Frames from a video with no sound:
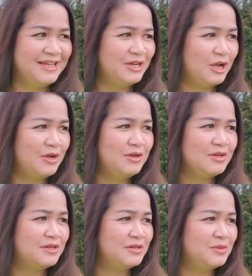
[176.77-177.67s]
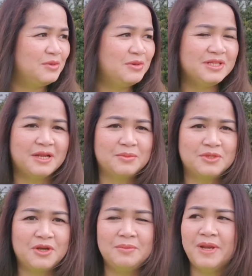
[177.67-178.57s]
เนาะอุ้ยท่านผู้
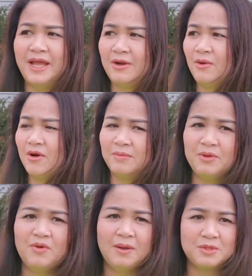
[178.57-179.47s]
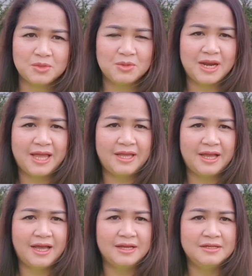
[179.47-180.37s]
ชมแดดออกมีความสุขหลายค่ะ